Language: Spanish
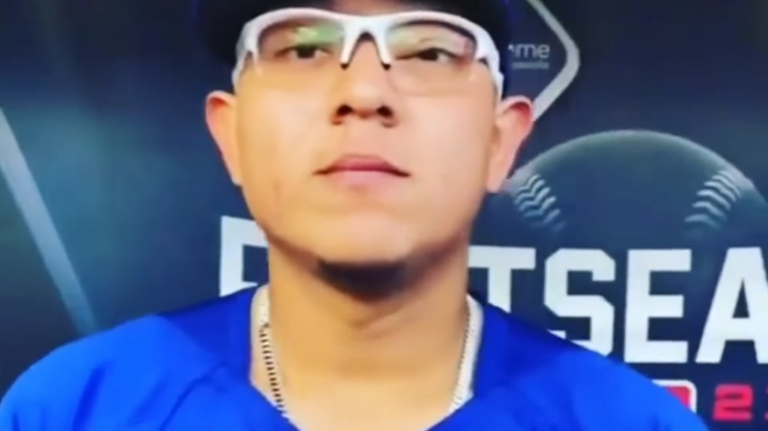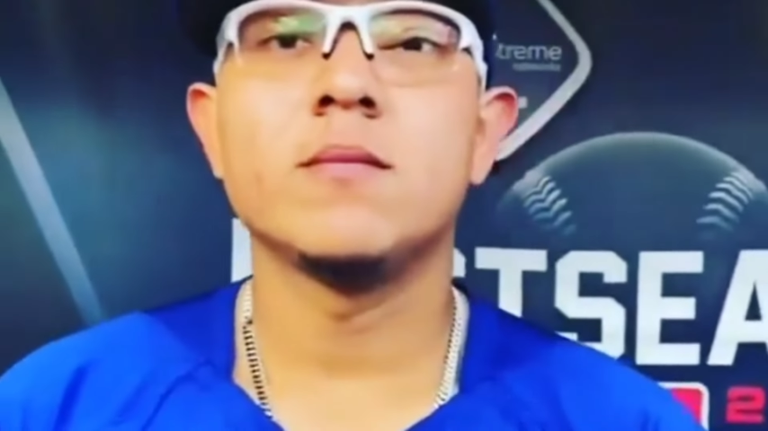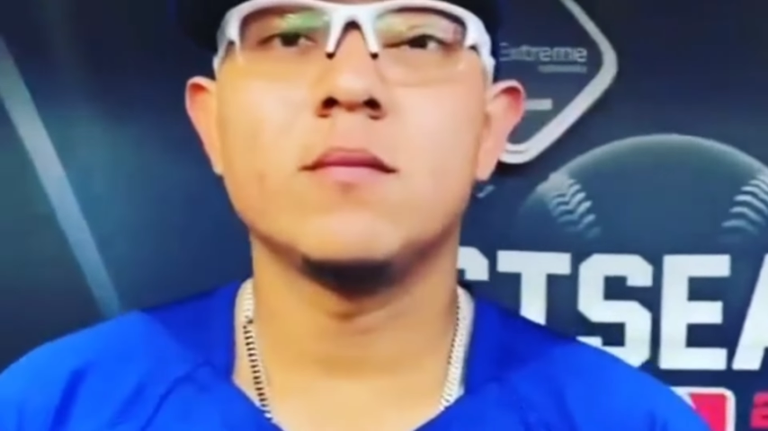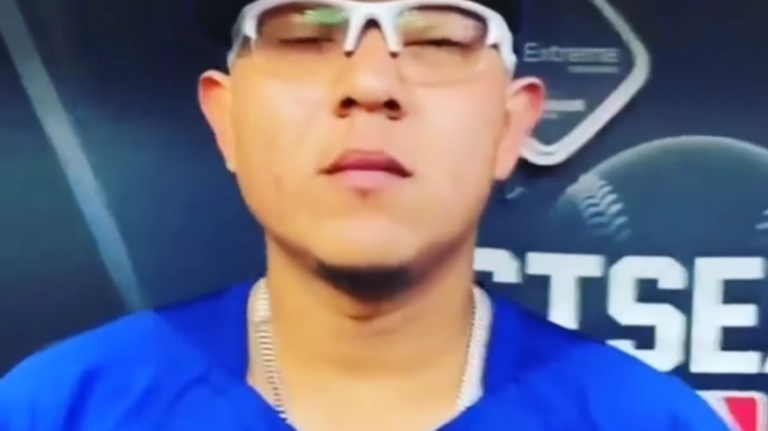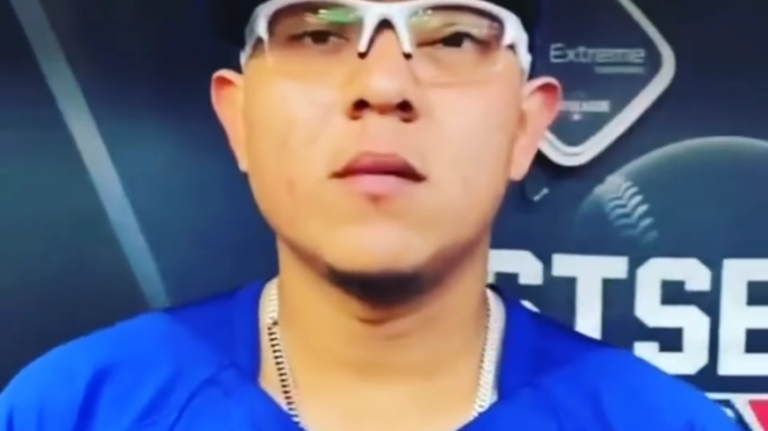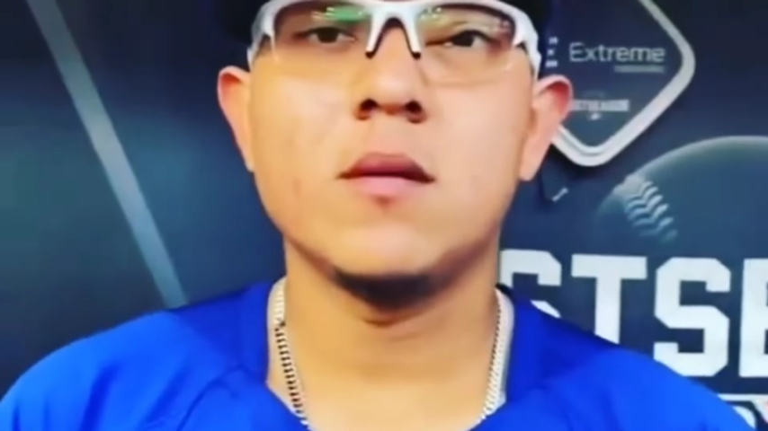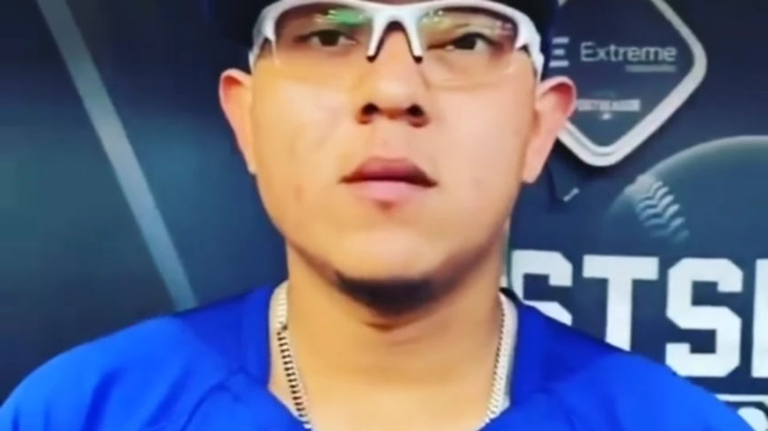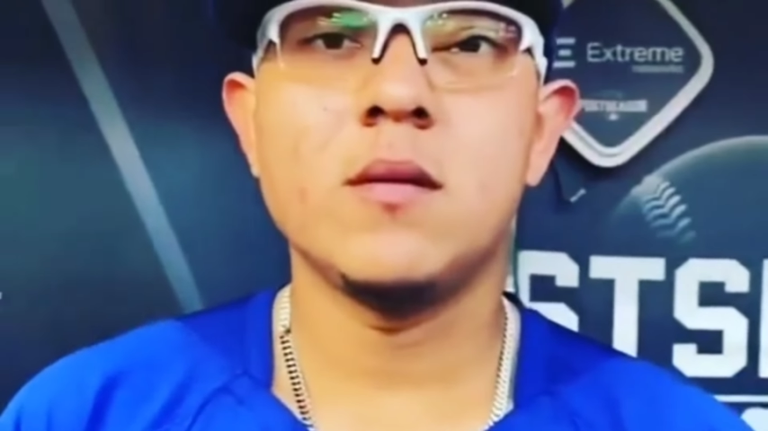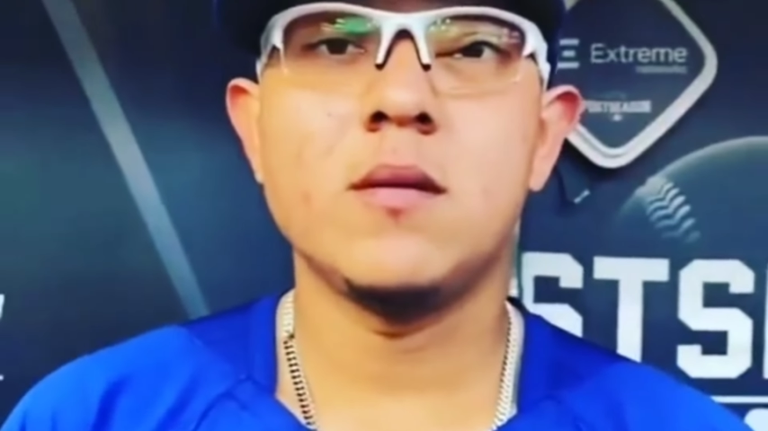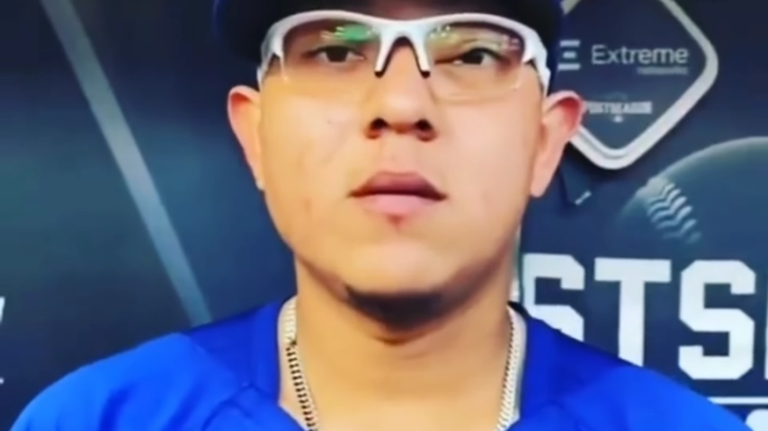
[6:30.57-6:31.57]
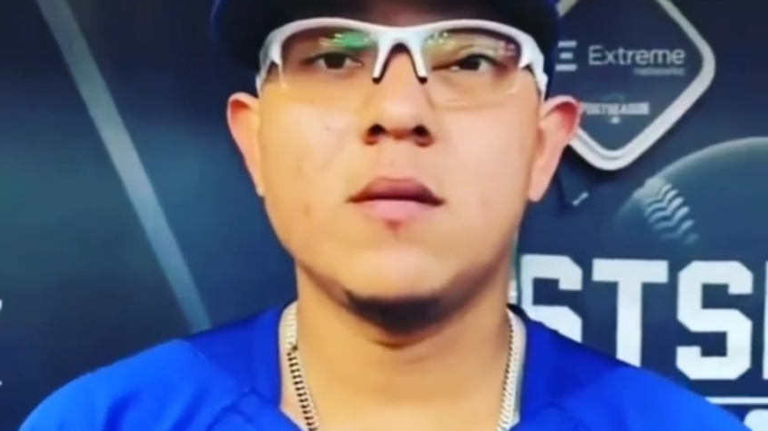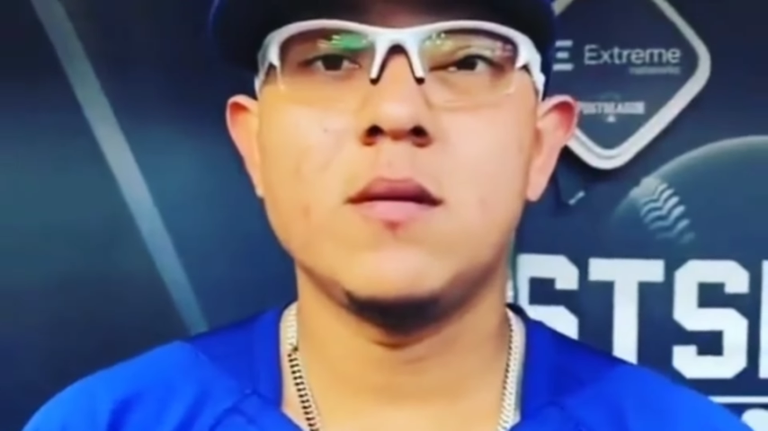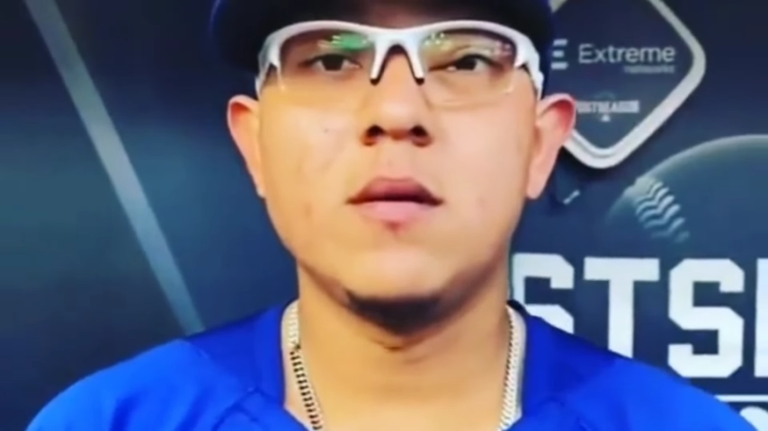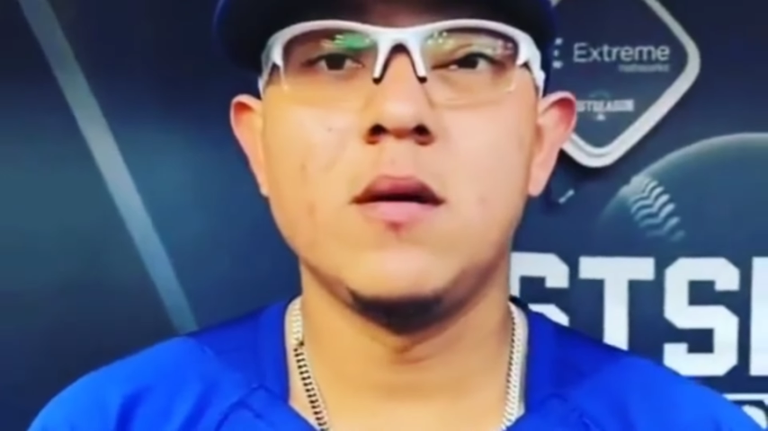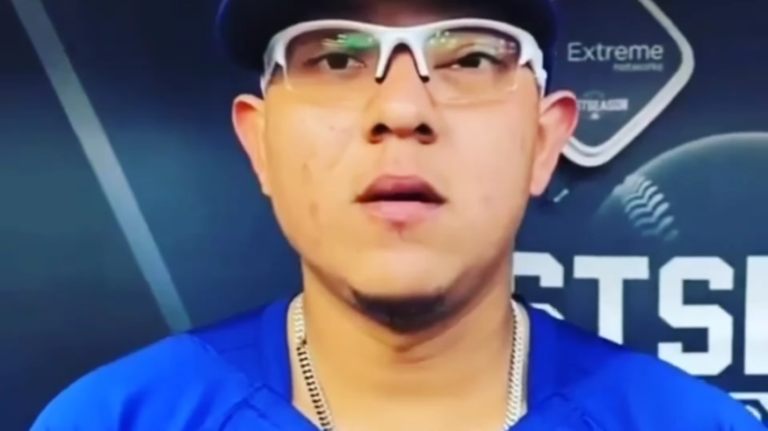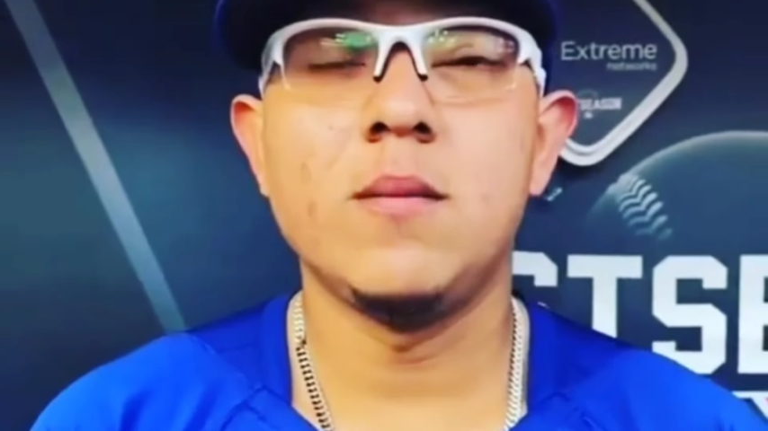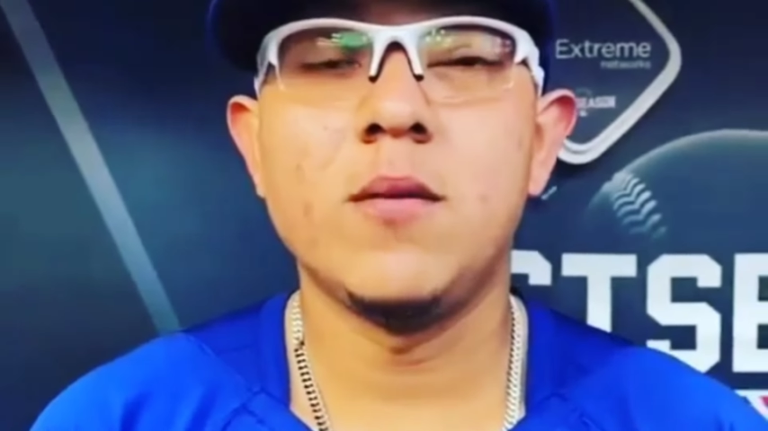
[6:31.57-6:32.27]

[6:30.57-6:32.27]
una orden de protección